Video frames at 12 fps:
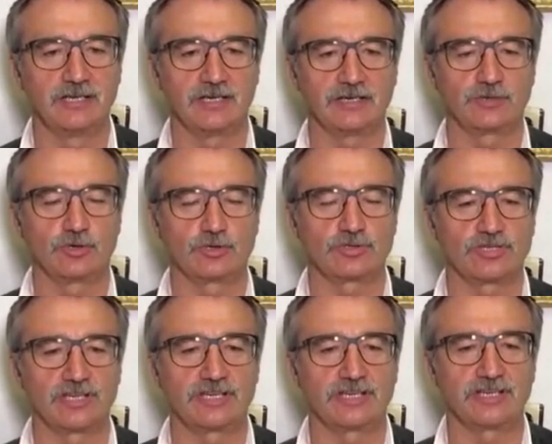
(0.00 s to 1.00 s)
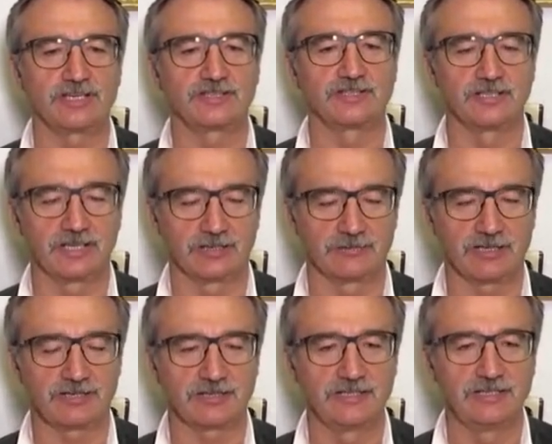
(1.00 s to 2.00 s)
e, gösteri tırları var.